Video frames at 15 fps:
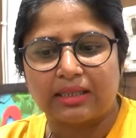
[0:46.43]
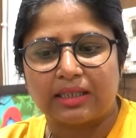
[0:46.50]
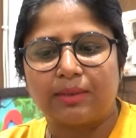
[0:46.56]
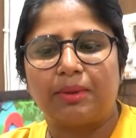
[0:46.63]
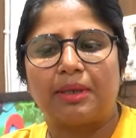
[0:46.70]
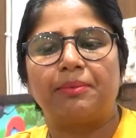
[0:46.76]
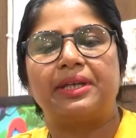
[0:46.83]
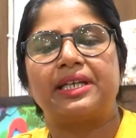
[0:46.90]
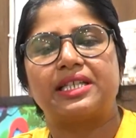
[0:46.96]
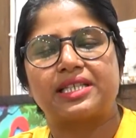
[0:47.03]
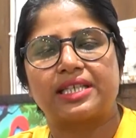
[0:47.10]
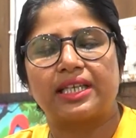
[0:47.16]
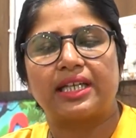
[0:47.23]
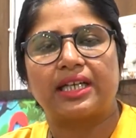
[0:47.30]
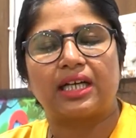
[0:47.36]
तब हमें
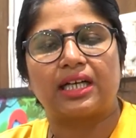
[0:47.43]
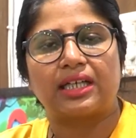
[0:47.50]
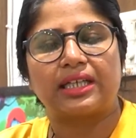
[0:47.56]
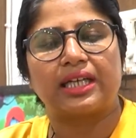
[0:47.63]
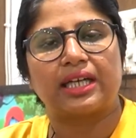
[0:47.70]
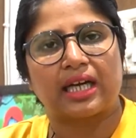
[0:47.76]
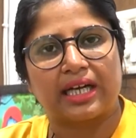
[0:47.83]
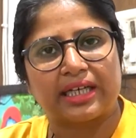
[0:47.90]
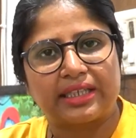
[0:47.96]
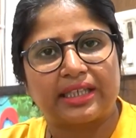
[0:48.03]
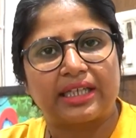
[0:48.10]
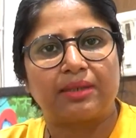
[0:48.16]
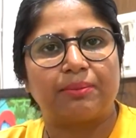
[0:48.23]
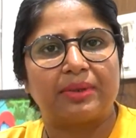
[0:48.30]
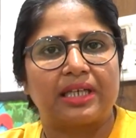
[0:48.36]
किसी ने कहा कि
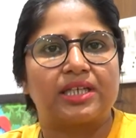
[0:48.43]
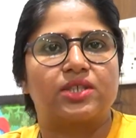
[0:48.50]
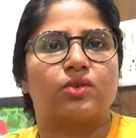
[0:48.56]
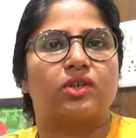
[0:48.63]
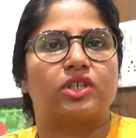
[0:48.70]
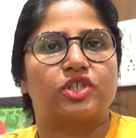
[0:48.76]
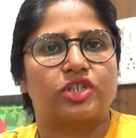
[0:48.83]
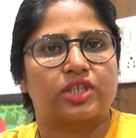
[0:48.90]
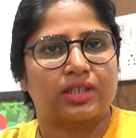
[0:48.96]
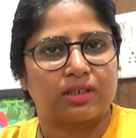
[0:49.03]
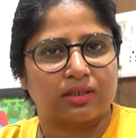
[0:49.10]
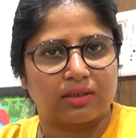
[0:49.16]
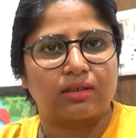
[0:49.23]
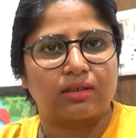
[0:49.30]
हाईटेक बिलिंग सोल्यूशन